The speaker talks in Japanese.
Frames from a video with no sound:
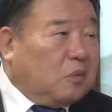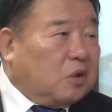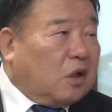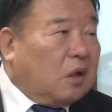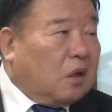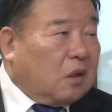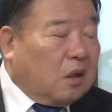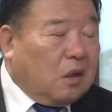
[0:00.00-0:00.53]
たい
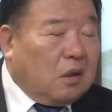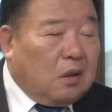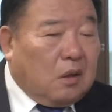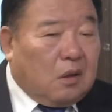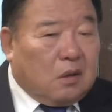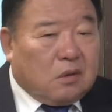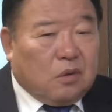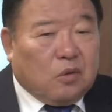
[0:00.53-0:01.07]
なね、はいはい、
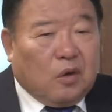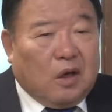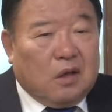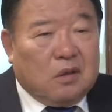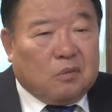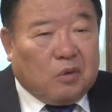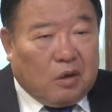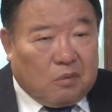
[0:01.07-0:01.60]
そういうのは、
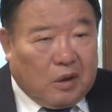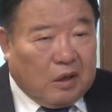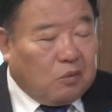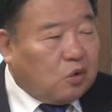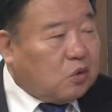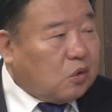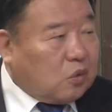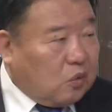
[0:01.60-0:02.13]
まあ、前
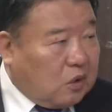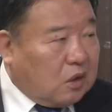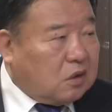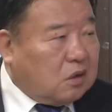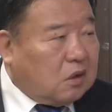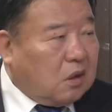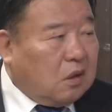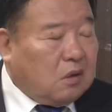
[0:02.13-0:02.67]
もちょっとお話し
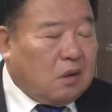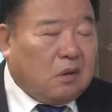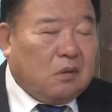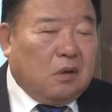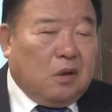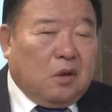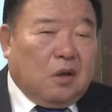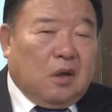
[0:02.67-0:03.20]
いただいたけど、は
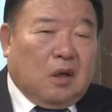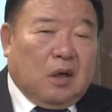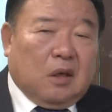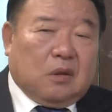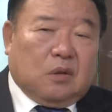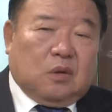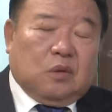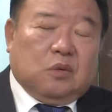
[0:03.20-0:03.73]
い、流行っ
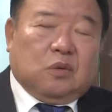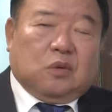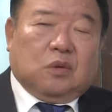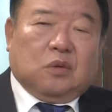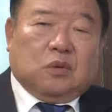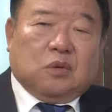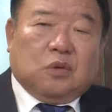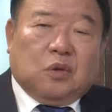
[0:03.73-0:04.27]
てるって
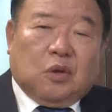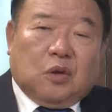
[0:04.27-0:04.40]
いう、